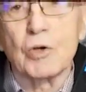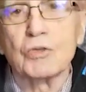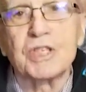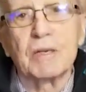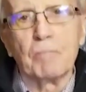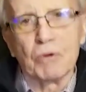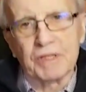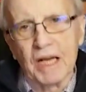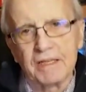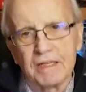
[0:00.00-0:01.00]
così
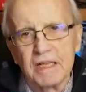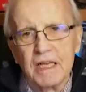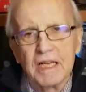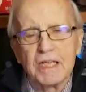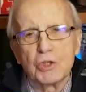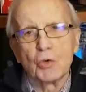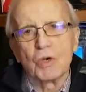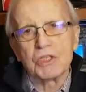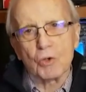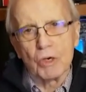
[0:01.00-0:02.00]
importante in due
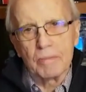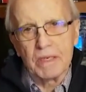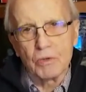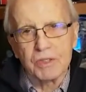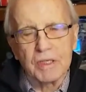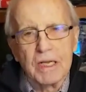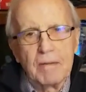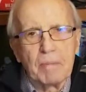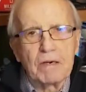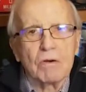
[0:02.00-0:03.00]
soli minuti,
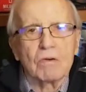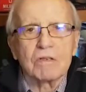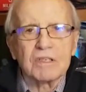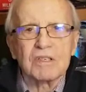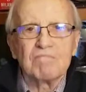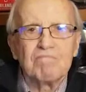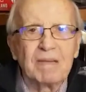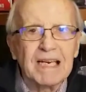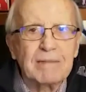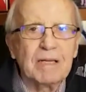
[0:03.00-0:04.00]
però mi
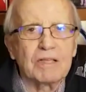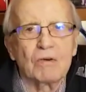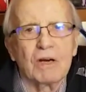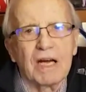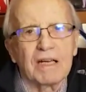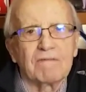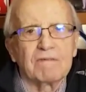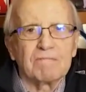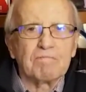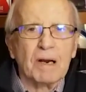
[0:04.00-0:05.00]
limito a
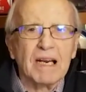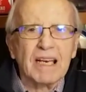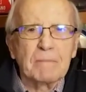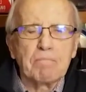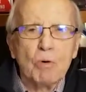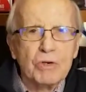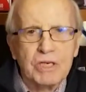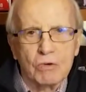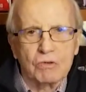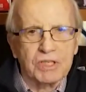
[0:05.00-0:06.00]
parlare di poche
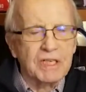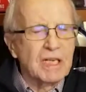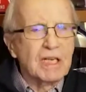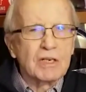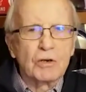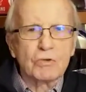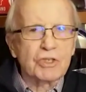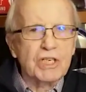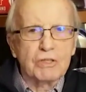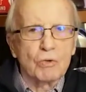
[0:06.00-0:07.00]
cose non
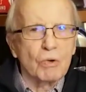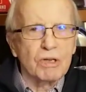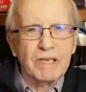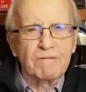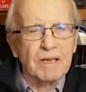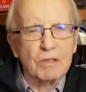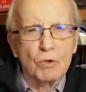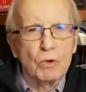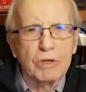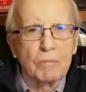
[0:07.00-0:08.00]
cito quello che ha fatto
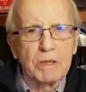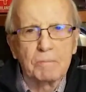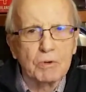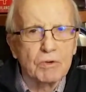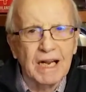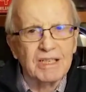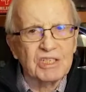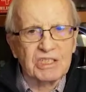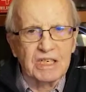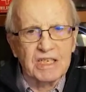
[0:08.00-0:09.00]
lui come il più grande
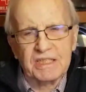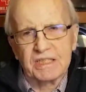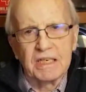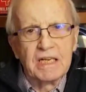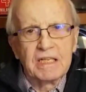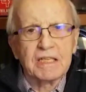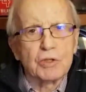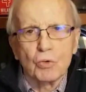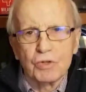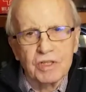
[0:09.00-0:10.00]
stilista di
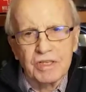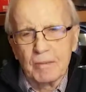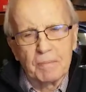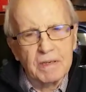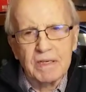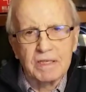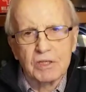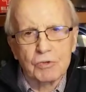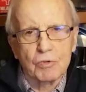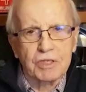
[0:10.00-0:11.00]
tutti i tempi,
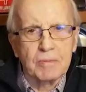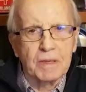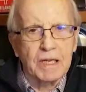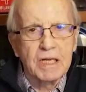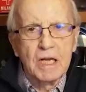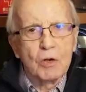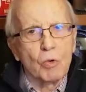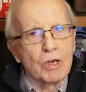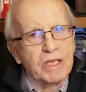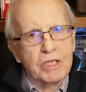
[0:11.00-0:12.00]
indiscutibile,
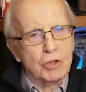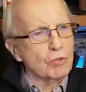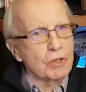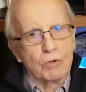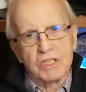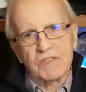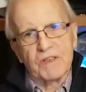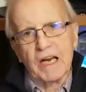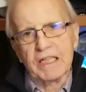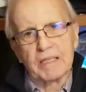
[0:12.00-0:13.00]
quello che chiude ogni
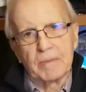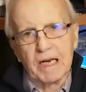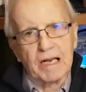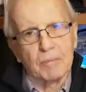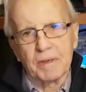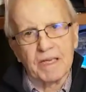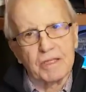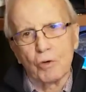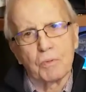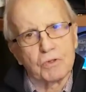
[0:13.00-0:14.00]
sfilata a Milano perché
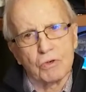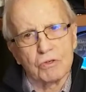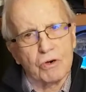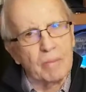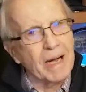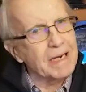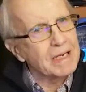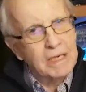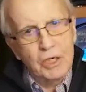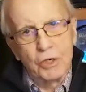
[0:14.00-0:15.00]
dopo Giorgio Armani
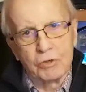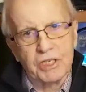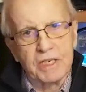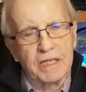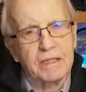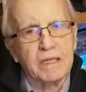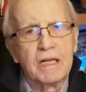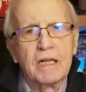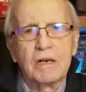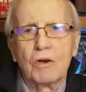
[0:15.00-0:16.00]
non c'è niente.
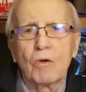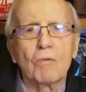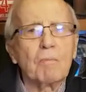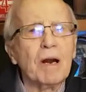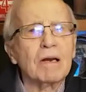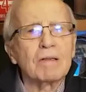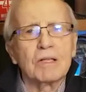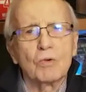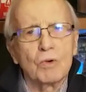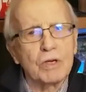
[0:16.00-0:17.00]
Non parlo di
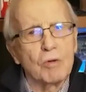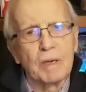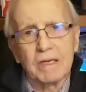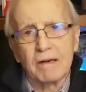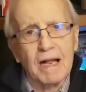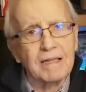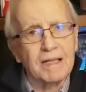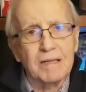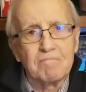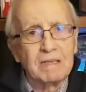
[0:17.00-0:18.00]
lui come il
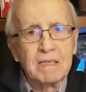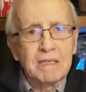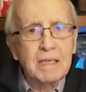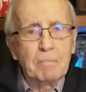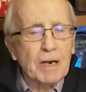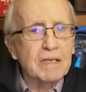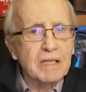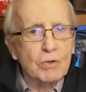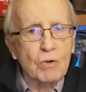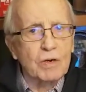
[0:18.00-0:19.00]
grande
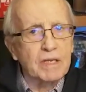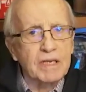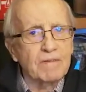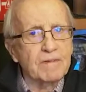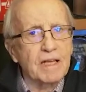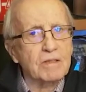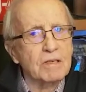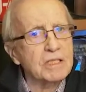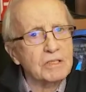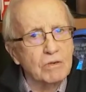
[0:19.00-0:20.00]
imprenditore che ha dato
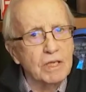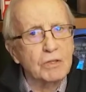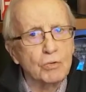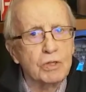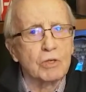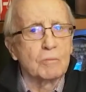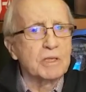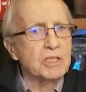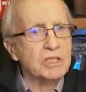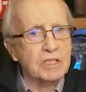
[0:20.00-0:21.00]
lezione a tutti come
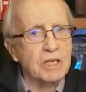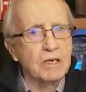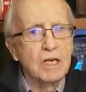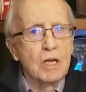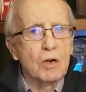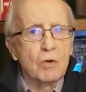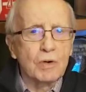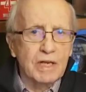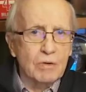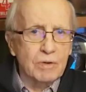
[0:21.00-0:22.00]
gestire
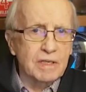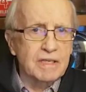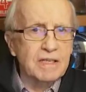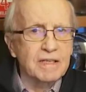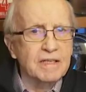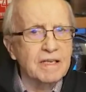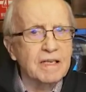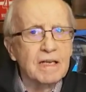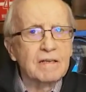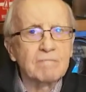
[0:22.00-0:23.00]
una, una ditta di
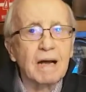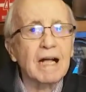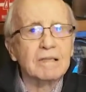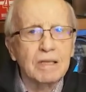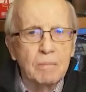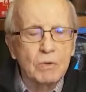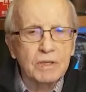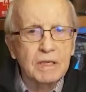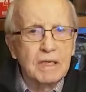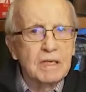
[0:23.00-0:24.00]
alta moda.
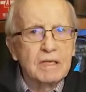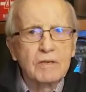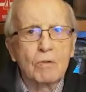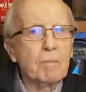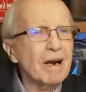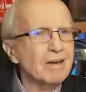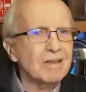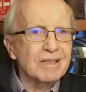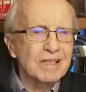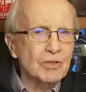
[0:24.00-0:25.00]
Non parlo
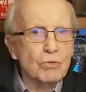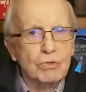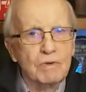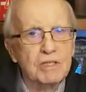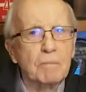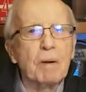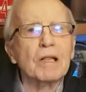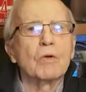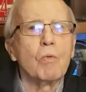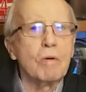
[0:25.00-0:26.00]
di tutto il resto, parlo di
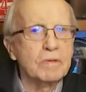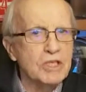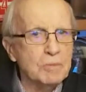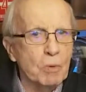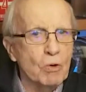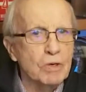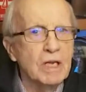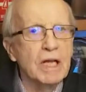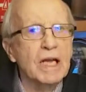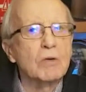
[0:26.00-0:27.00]
uomo di sport
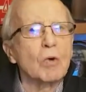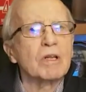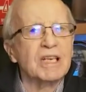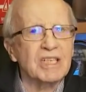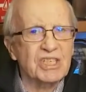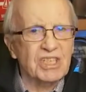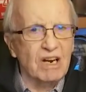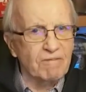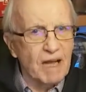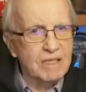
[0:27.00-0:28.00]
e quello che ha
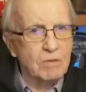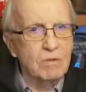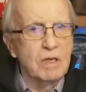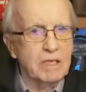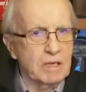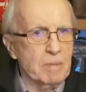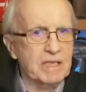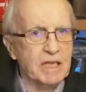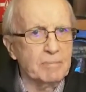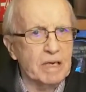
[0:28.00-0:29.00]
salvato il
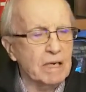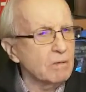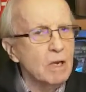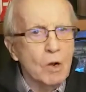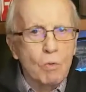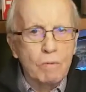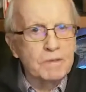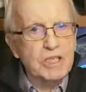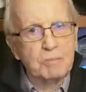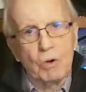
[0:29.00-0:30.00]
basket a Milano. Uomo
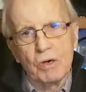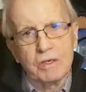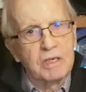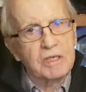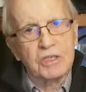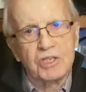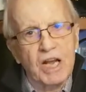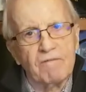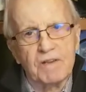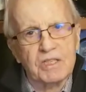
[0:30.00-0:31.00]
di sport
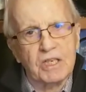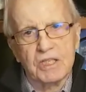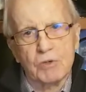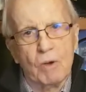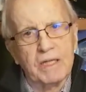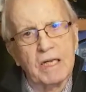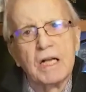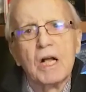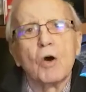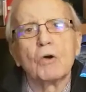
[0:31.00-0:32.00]
già veste la squadra
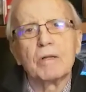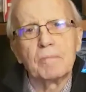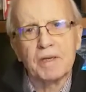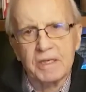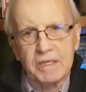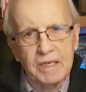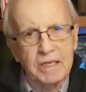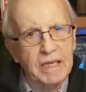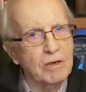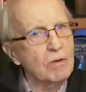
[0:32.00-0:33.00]
olimpica
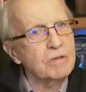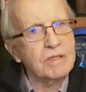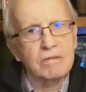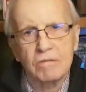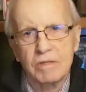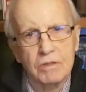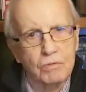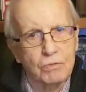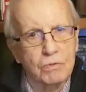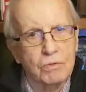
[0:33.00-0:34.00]
italiana. Ho detto, ho detto
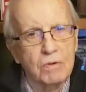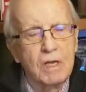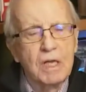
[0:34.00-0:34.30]
tutto.